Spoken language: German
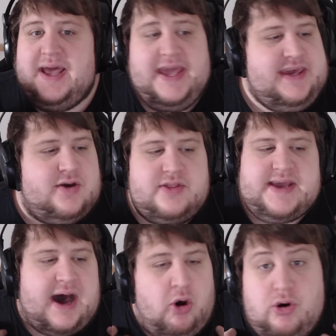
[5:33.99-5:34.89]
Ich
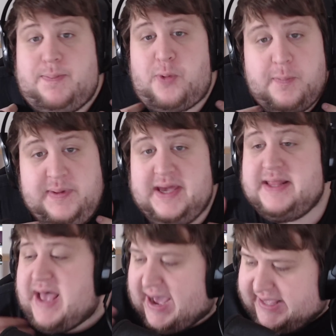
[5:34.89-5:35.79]
könnte auch
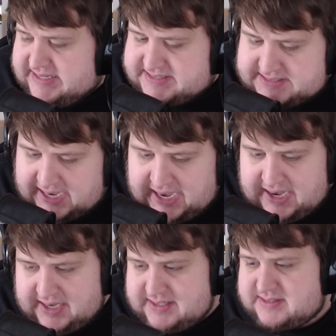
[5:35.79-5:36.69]
probieren,
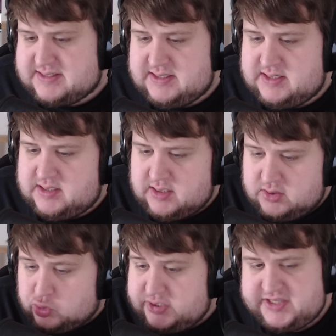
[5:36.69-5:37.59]
eisenhart äh,
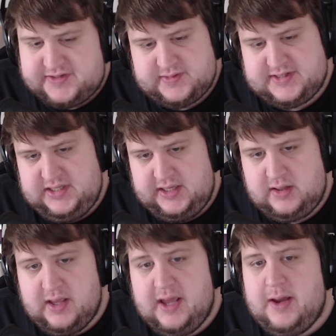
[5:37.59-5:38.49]
durchzuziehen